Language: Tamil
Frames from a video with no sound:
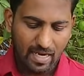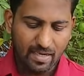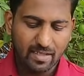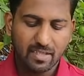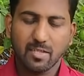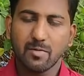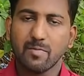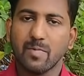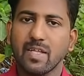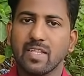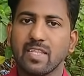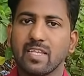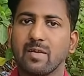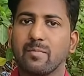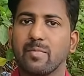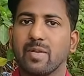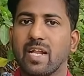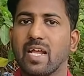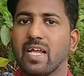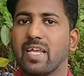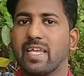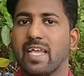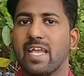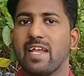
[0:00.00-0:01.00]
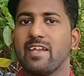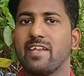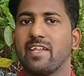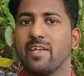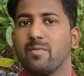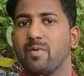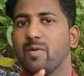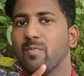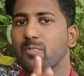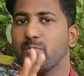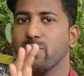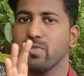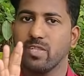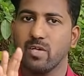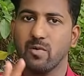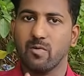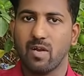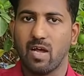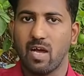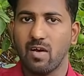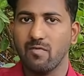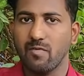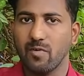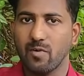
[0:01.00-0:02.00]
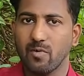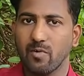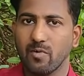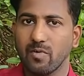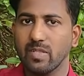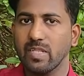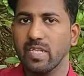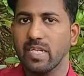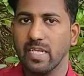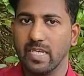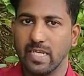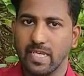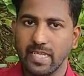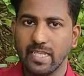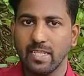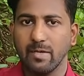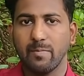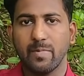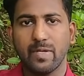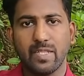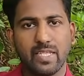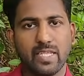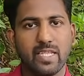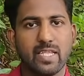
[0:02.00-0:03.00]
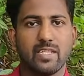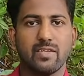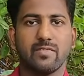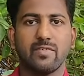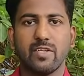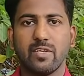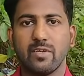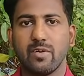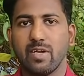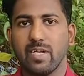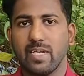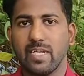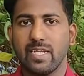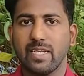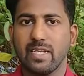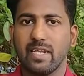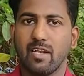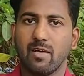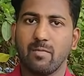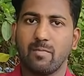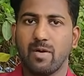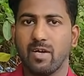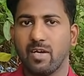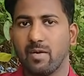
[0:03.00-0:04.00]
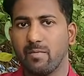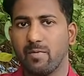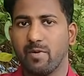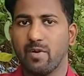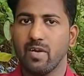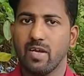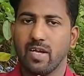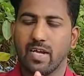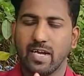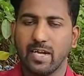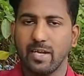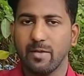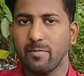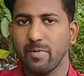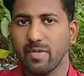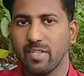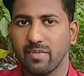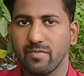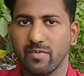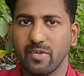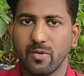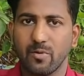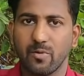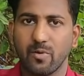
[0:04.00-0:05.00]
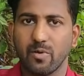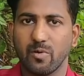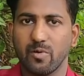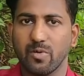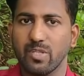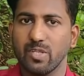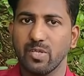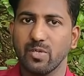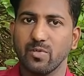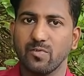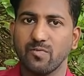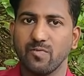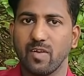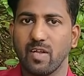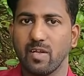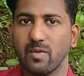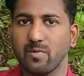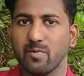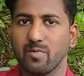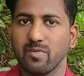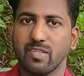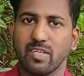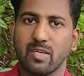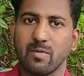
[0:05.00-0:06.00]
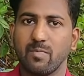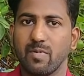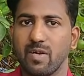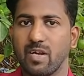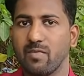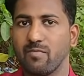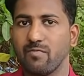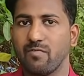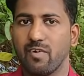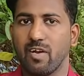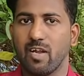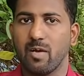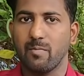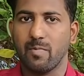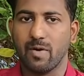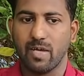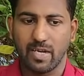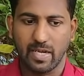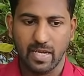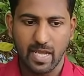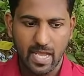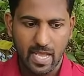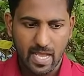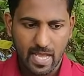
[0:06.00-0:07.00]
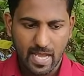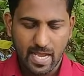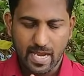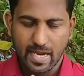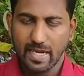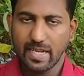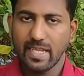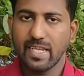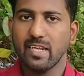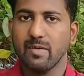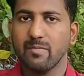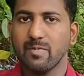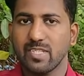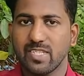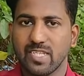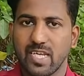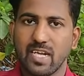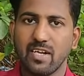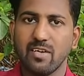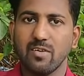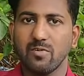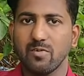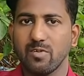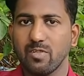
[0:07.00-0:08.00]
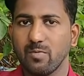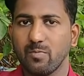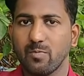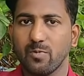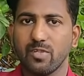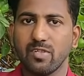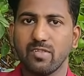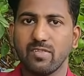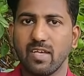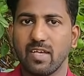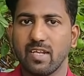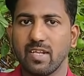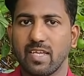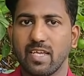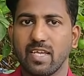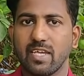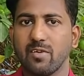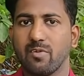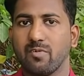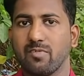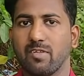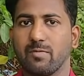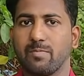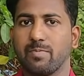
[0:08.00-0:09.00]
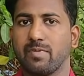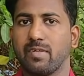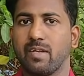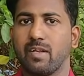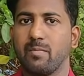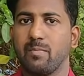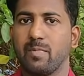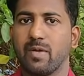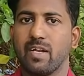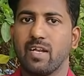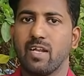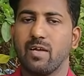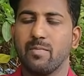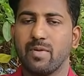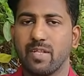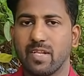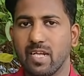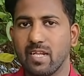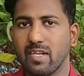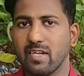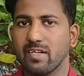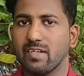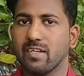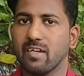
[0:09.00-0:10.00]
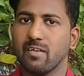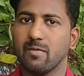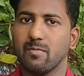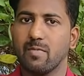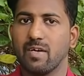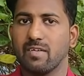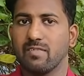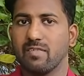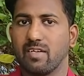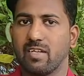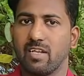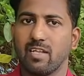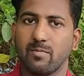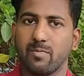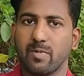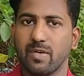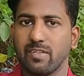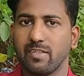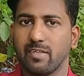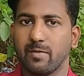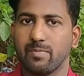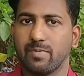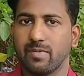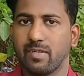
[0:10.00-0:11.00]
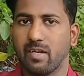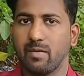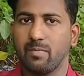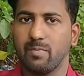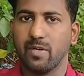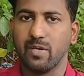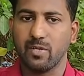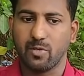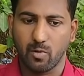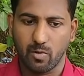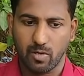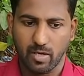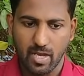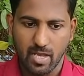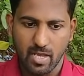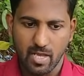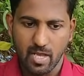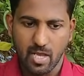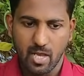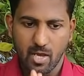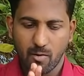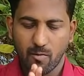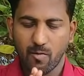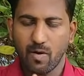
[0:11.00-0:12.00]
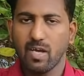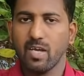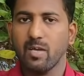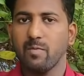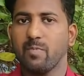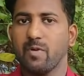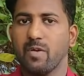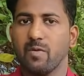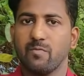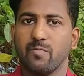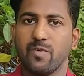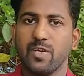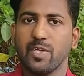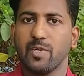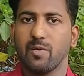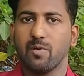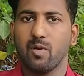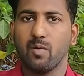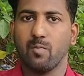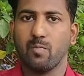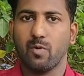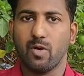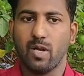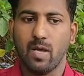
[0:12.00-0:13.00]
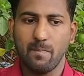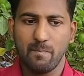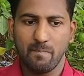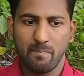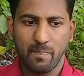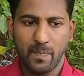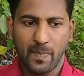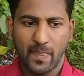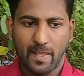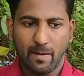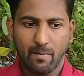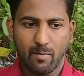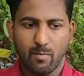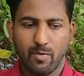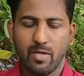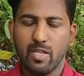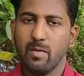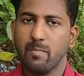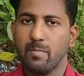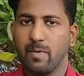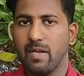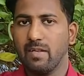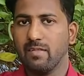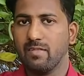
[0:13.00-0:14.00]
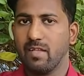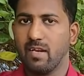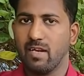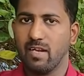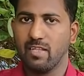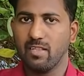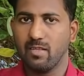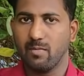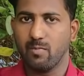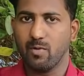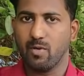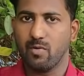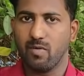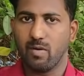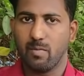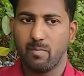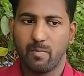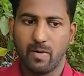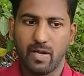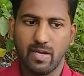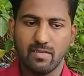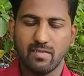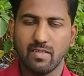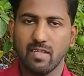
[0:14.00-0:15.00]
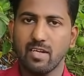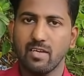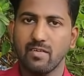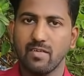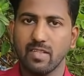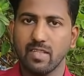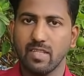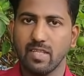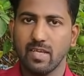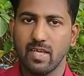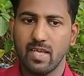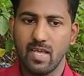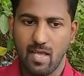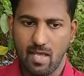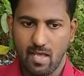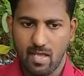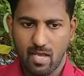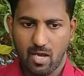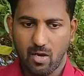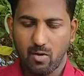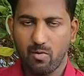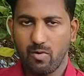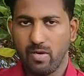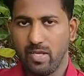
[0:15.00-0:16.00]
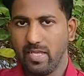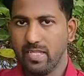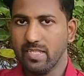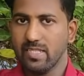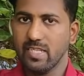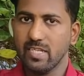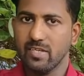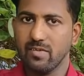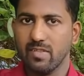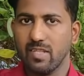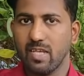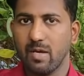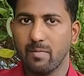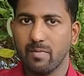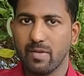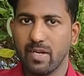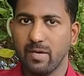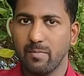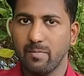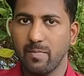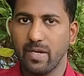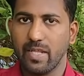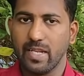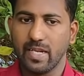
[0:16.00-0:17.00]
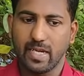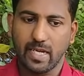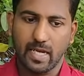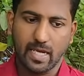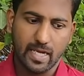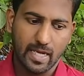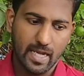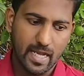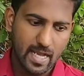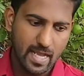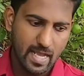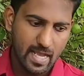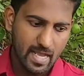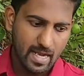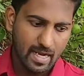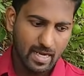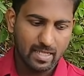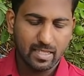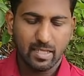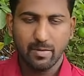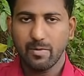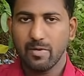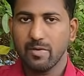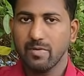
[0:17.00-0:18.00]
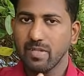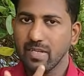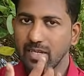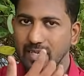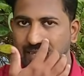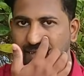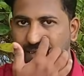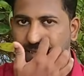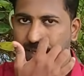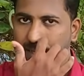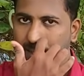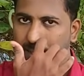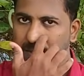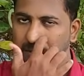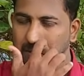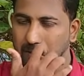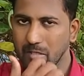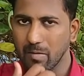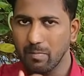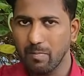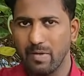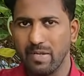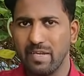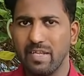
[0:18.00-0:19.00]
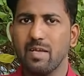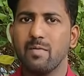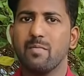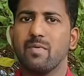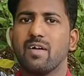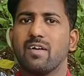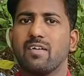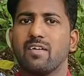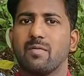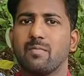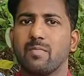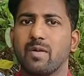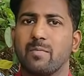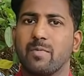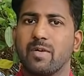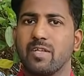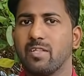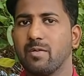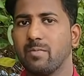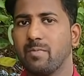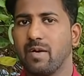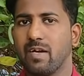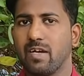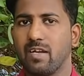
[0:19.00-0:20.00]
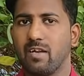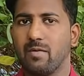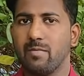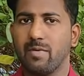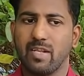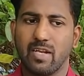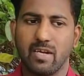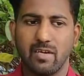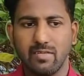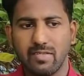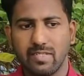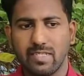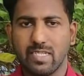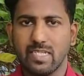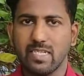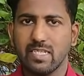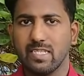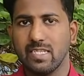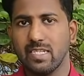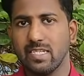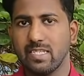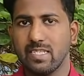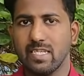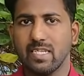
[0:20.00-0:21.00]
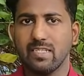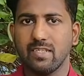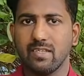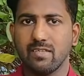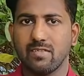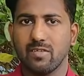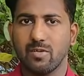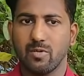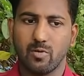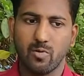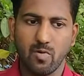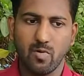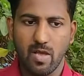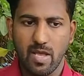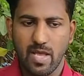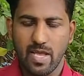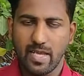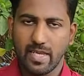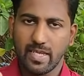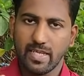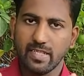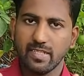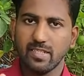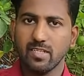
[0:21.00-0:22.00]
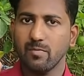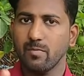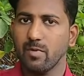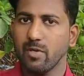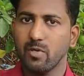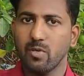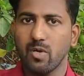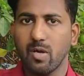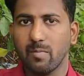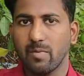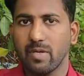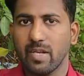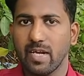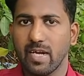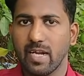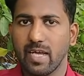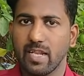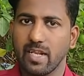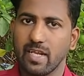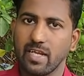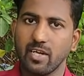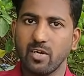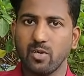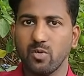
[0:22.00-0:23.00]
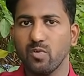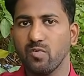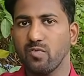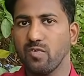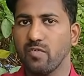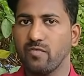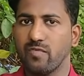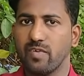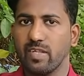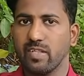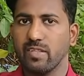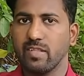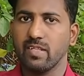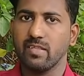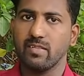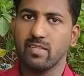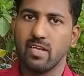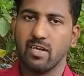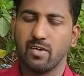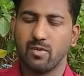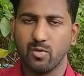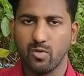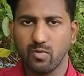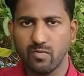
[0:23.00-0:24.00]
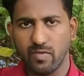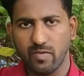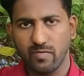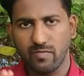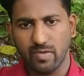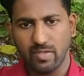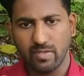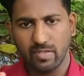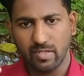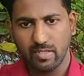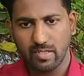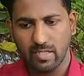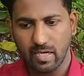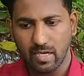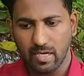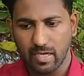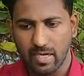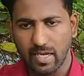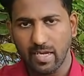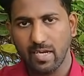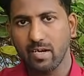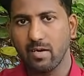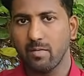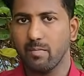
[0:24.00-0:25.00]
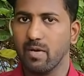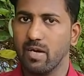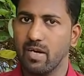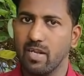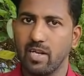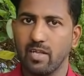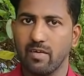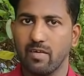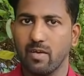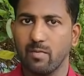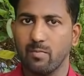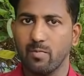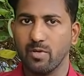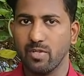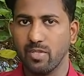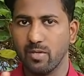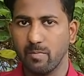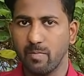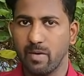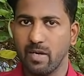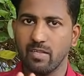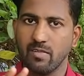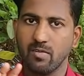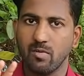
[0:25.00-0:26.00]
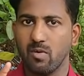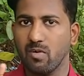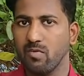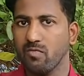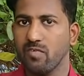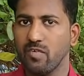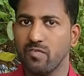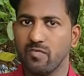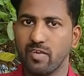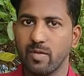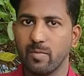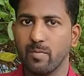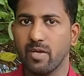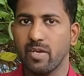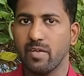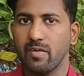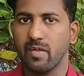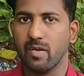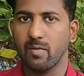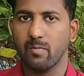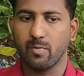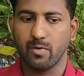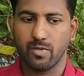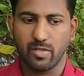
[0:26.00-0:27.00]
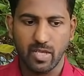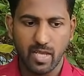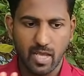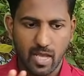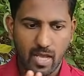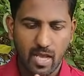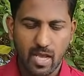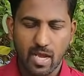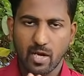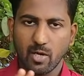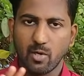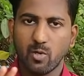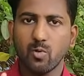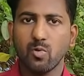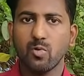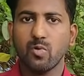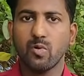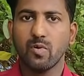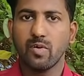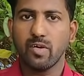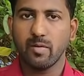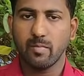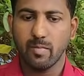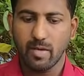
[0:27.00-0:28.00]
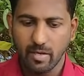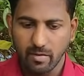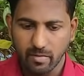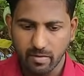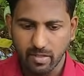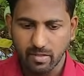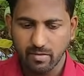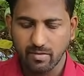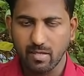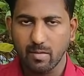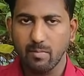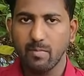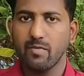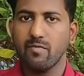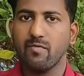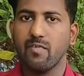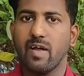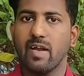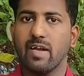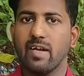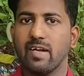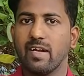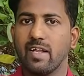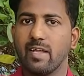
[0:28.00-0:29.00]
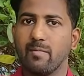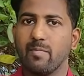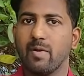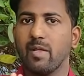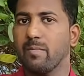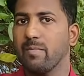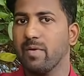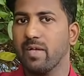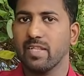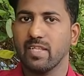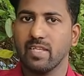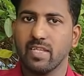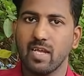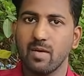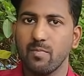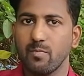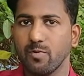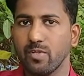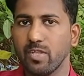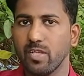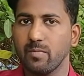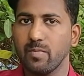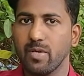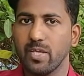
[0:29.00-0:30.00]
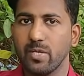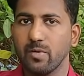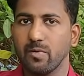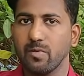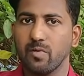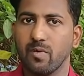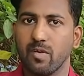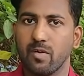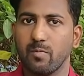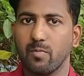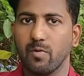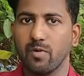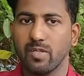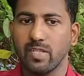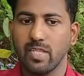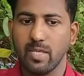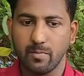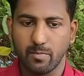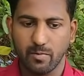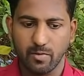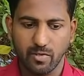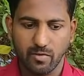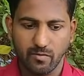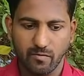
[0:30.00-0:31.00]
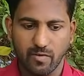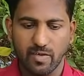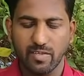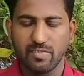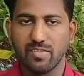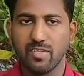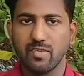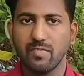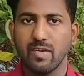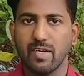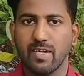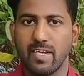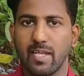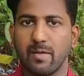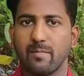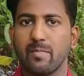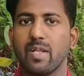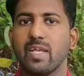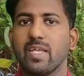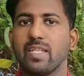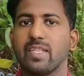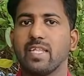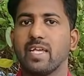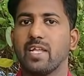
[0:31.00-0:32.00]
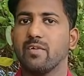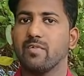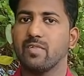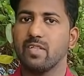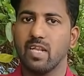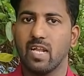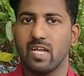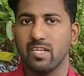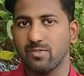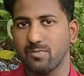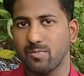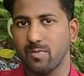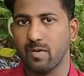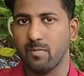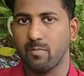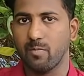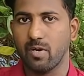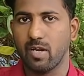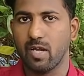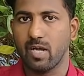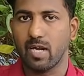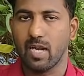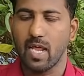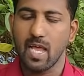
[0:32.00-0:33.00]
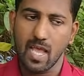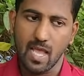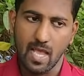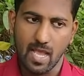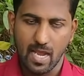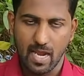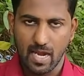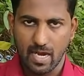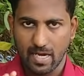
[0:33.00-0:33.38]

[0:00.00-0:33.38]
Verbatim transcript: அடுத்தது பார்த்திங்க அப்படின்னா கேடிஎம்ல புதுசாக ஒரு ஆஃபர் ஒன்று வந்துருக்கு இதை பற்றி தான் இந்த வீடியோவில் டீட்டெயிலாக பார்க்க போகிறோம் கண்டிப்பாக அந்த வீடியோ உங்களுக்கு வந்து யூஸ்ஃபுல்லாக இருக்கும் ஸ்கிப் பண்ணாமல் ஃபுல்லாக பாருங்கள் நீங்கள் நம்ம சேனலுக்கு வந்து புதுசாக இருக்கீங்கன்னு சப்ஸ்கிரைப் பண்ணலாம் அப்படின்னா ரெட் கலர் பாக்ஸை கிளிக் பண்ணி சப்ஸ்கிரைப் பண்ணிக்கோங்க வாங்க இப்போ நம்ம வீடியோக்குள்ளே போகலாம் இப்போ முதல்ல பல்சர்லேருந்து போவோம் பல்சரில் வந்து அவங்களோட இன்ஜின் வந்து அப்கிரேட் பண்ணியிருக்காங்க அதேமாதிரி வந்து டிசைன் வைஸ் வந்து பெரிய மாற்றம் நம்ம எதிர்பார்க்கலாம் அப்படின்னாலும் சின்ன சின்ன சேஞ்சஸ் இருக்கும் இன்ஜின் மட்டும் அப்கிரேட் ஆயிருக்கு டூ ஃபிஃப்டி சிசியில் டூ ஃபிஃப்டி சிசியில் நேக்கட் மாடலையும் வரப்போகுது பல்சர் ஒன் ஃபிஃப்டி மாதிரியும் வரப்போகுது டூ டுவெண்ட்டி மாதிரி வந்து செமி ஃபேட் டைப்லையும் பார்த்தீங்கன்னா புதிய பைக் வந்து வரப்போகுது இப்போ வந்து ஃபெஸ்டிவல் டைமில் இந்தியாவில் வந்து லான்ச் பண்ண போகிறாங்களா